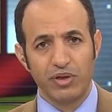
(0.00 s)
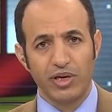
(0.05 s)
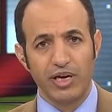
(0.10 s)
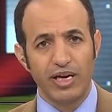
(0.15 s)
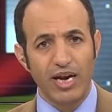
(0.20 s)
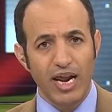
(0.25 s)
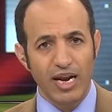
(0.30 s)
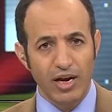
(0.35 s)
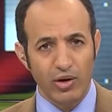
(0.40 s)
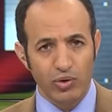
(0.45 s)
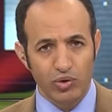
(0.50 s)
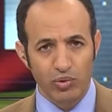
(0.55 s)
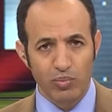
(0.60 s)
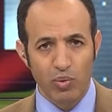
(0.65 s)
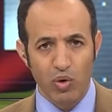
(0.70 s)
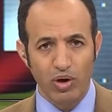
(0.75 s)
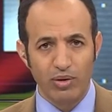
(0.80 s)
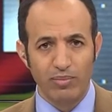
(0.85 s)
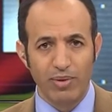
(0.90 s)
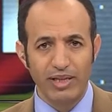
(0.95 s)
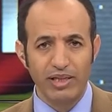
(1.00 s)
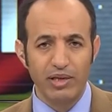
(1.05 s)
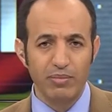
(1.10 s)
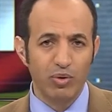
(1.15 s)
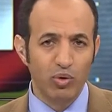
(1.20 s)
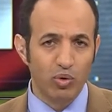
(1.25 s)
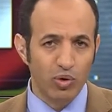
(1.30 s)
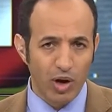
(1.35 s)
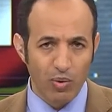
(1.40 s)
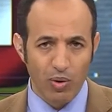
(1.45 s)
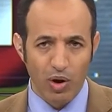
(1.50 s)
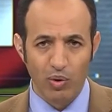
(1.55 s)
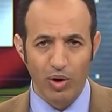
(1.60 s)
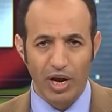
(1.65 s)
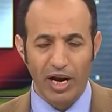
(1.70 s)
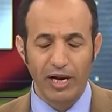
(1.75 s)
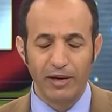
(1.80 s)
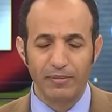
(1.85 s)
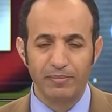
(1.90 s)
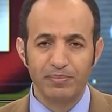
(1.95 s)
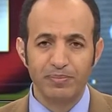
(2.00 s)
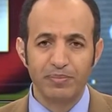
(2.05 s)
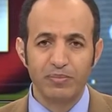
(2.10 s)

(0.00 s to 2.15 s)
خلال الأسبوع الماضي من هنا وهناك